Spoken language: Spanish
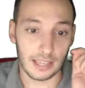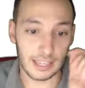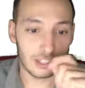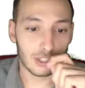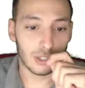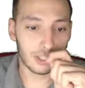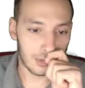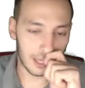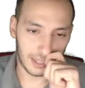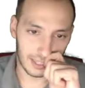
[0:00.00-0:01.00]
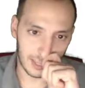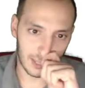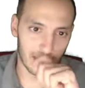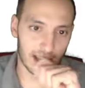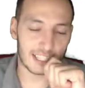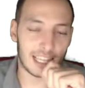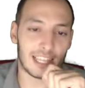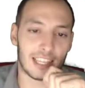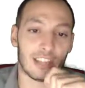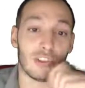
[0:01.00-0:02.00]
Esto es una excepción, está
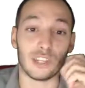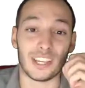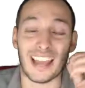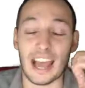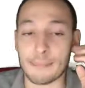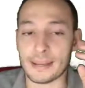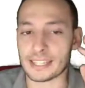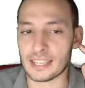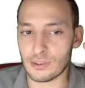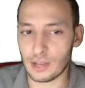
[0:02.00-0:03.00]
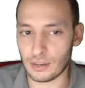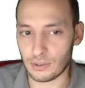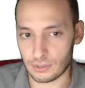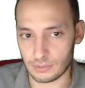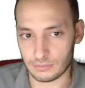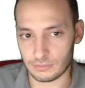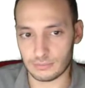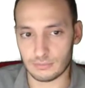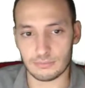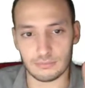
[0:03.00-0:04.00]
diciendo, oye, ha pasado algo,
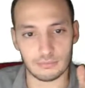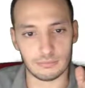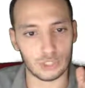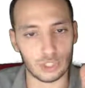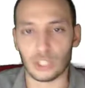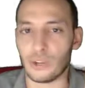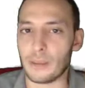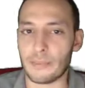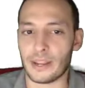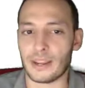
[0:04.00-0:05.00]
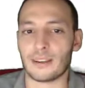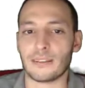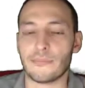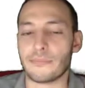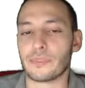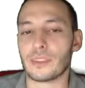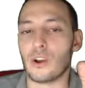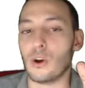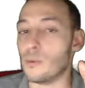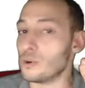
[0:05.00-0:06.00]
yo tengo que parar.
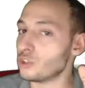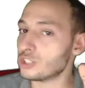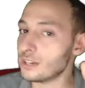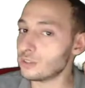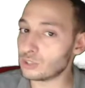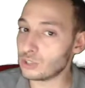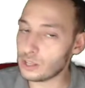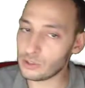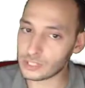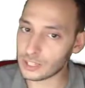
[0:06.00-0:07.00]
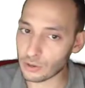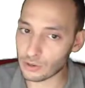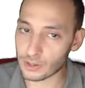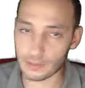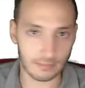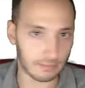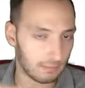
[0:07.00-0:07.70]
Como no se ha controlado ese error,